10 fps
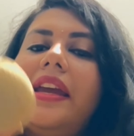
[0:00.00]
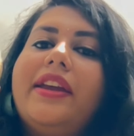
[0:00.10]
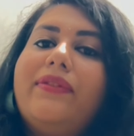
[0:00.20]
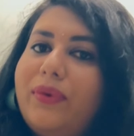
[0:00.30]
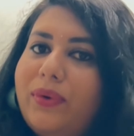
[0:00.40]

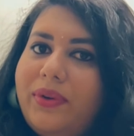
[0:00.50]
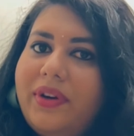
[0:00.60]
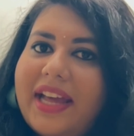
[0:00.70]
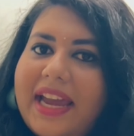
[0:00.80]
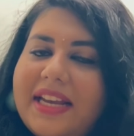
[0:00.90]
ఈ ఫ్రూట్
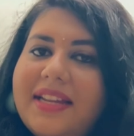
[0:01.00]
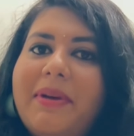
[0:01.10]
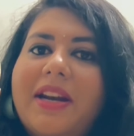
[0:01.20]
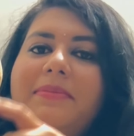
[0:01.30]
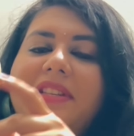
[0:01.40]
డైలీ
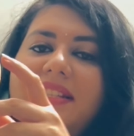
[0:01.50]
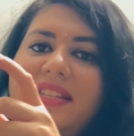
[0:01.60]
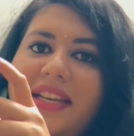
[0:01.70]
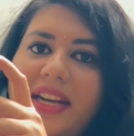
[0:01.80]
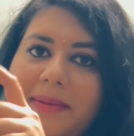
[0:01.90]
మనం
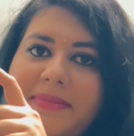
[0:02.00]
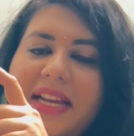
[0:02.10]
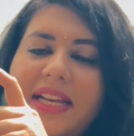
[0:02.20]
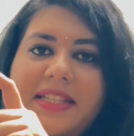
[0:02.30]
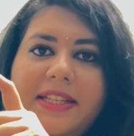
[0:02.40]
సిక్స్టీ గ్రామ్స్
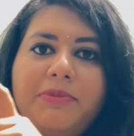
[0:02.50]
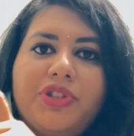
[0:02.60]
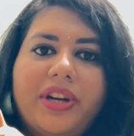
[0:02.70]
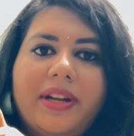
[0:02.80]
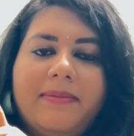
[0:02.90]
కన్జ్యూమ్
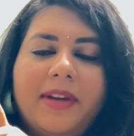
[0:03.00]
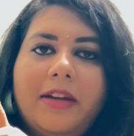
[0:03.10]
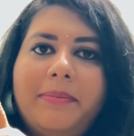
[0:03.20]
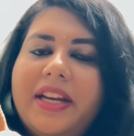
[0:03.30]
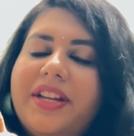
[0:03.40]
చేయడం వల్ల
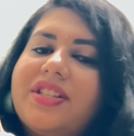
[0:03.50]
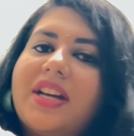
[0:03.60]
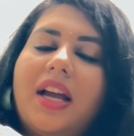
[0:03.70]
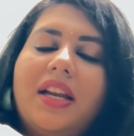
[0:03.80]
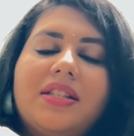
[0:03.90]
మనకి
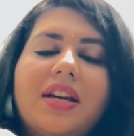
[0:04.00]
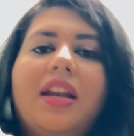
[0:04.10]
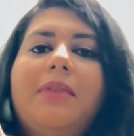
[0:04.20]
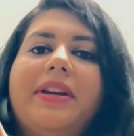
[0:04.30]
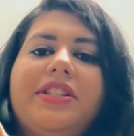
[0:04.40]
చాలా
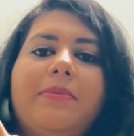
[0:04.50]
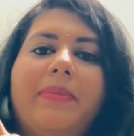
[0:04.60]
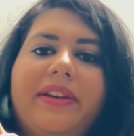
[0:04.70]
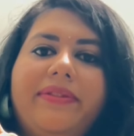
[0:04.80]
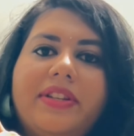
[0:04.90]
చాలా మంచి
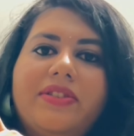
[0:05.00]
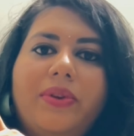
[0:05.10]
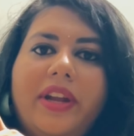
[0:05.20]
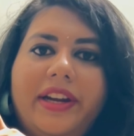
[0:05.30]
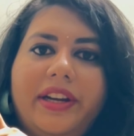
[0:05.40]
బెనిఫిట్స్
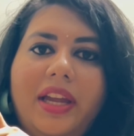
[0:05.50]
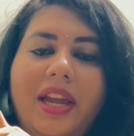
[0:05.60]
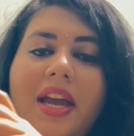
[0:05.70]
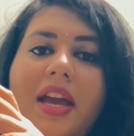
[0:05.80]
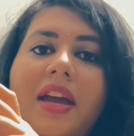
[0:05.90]
ఉన్నాయండి
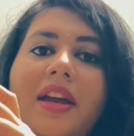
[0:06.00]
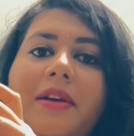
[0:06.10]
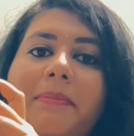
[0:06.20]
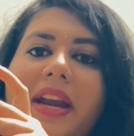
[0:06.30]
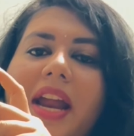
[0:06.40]

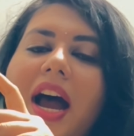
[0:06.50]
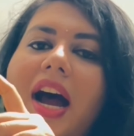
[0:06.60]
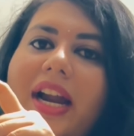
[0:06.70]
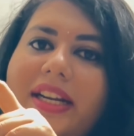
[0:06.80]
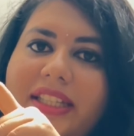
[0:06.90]
మన
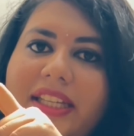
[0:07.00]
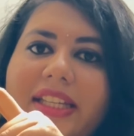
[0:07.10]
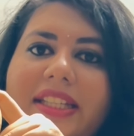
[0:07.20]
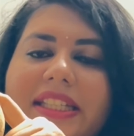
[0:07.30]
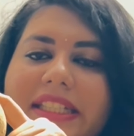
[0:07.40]
హార్ట్కి
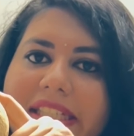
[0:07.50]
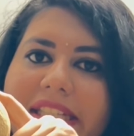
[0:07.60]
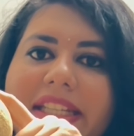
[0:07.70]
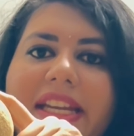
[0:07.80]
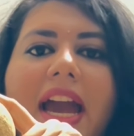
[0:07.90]

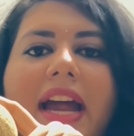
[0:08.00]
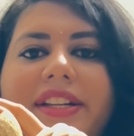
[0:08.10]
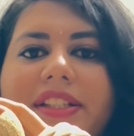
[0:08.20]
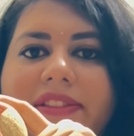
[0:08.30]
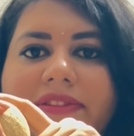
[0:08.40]
కిడ్నీకి
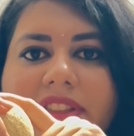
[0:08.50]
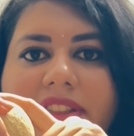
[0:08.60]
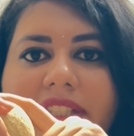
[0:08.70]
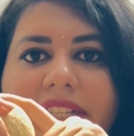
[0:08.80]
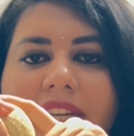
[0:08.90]
అండ్
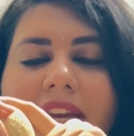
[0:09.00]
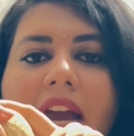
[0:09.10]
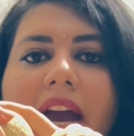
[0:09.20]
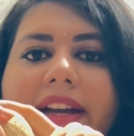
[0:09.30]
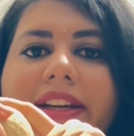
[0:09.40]
లివర్కి
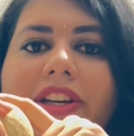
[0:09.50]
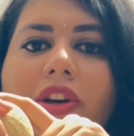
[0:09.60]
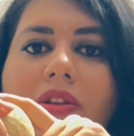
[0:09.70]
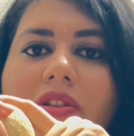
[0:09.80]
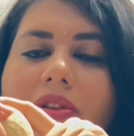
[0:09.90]
అండ్ ఇట్
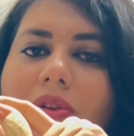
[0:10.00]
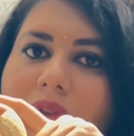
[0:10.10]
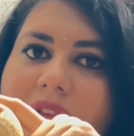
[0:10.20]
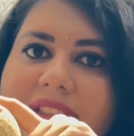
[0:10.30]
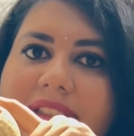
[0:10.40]
ఆల్సో
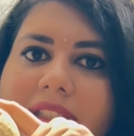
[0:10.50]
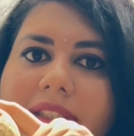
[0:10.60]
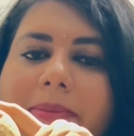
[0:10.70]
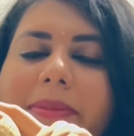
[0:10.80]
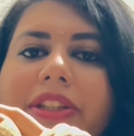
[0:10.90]
లోవర్స్ ద
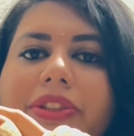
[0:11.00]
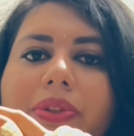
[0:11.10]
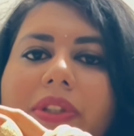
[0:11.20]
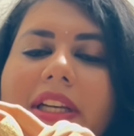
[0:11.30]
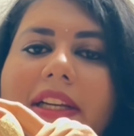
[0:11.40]
మన
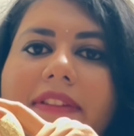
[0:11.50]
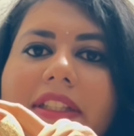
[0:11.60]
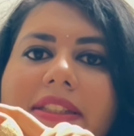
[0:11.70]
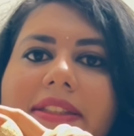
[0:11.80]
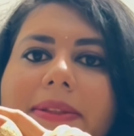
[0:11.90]
షుగర్
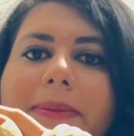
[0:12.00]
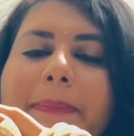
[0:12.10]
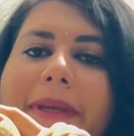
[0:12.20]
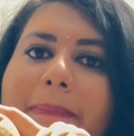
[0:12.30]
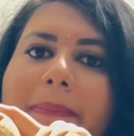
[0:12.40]
లెవెల్స్
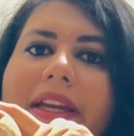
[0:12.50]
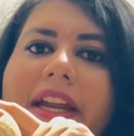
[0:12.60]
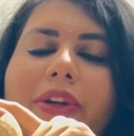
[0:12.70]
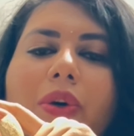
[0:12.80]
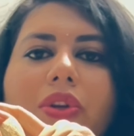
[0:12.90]
బీపీ
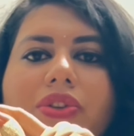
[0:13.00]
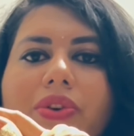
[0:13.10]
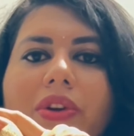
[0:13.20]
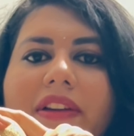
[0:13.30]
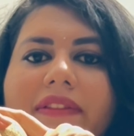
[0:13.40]
అండ్
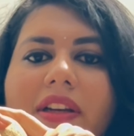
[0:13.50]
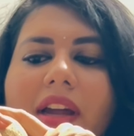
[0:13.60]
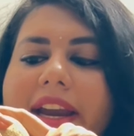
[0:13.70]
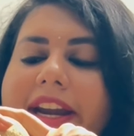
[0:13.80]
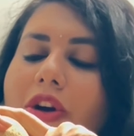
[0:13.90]
కొలెస్ట్రాల్ లెవెల్
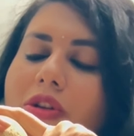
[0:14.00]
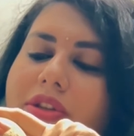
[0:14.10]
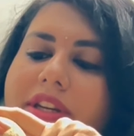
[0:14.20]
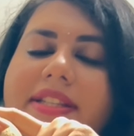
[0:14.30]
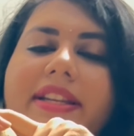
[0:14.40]
అండ్
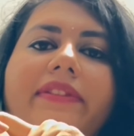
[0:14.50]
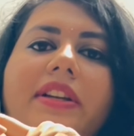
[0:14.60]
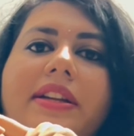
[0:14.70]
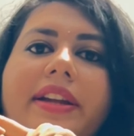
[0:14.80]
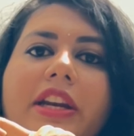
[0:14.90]
ఆల్సో ఇట్స్
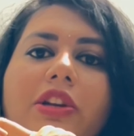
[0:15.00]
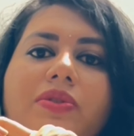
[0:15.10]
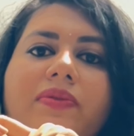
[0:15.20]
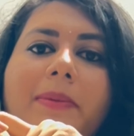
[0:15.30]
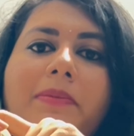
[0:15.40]
రిలీజ్ ఫ్రమ్